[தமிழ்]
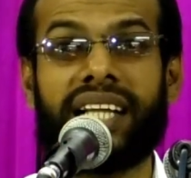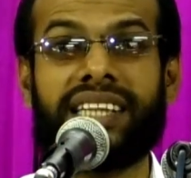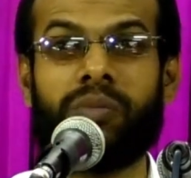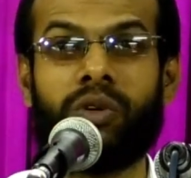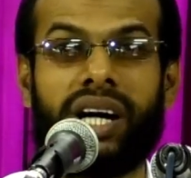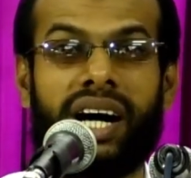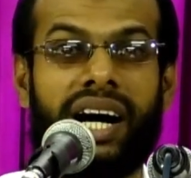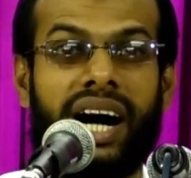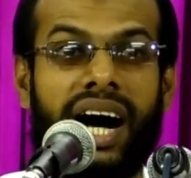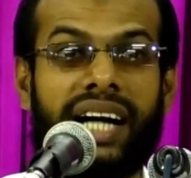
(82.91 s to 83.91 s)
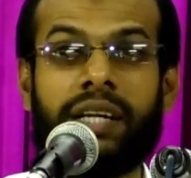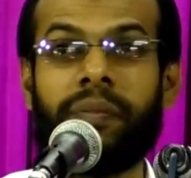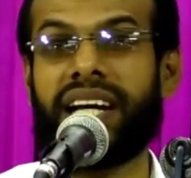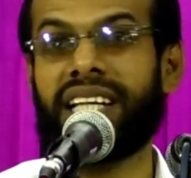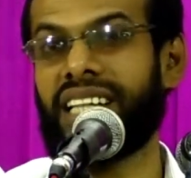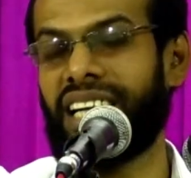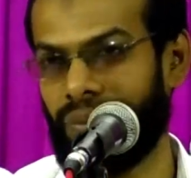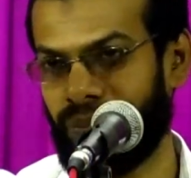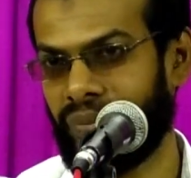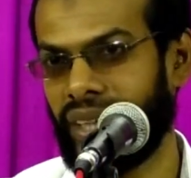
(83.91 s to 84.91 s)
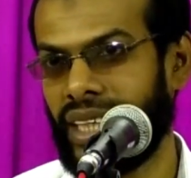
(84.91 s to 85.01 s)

அதிமுக அடிமை அரசாங்கம்